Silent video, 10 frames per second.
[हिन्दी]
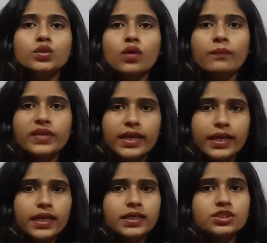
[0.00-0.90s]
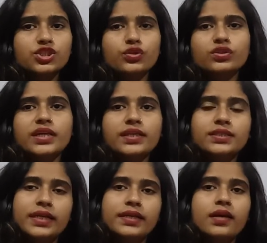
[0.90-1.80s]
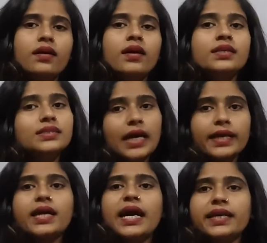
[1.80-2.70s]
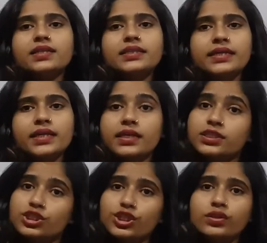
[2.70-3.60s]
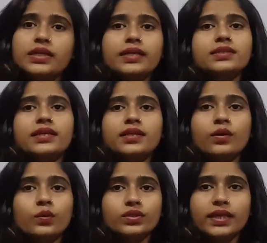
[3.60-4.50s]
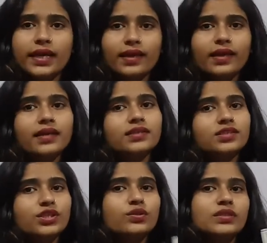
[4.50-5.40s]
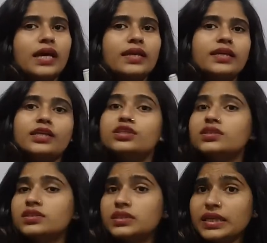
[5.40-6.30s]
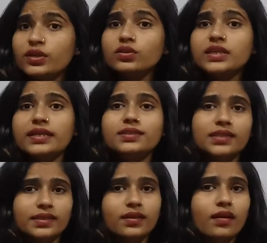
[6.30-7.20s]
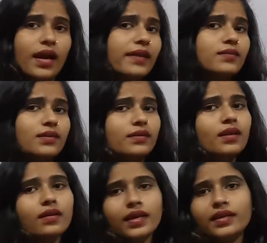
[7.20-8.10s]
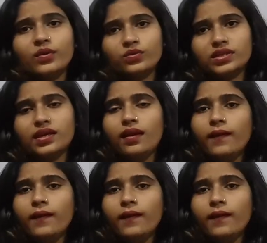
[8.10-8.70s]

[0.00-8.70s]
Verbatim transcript: तो आप देखेंगे कि स्टीरियोजेनिक सेंटर सारे कायरल सेंटर स्टीरोजेनिक सेंटर होते हैं लेकिन स्टीरो सारे स्टीरियोजेनिक सेंटर कायरल सेंटर नहीं होते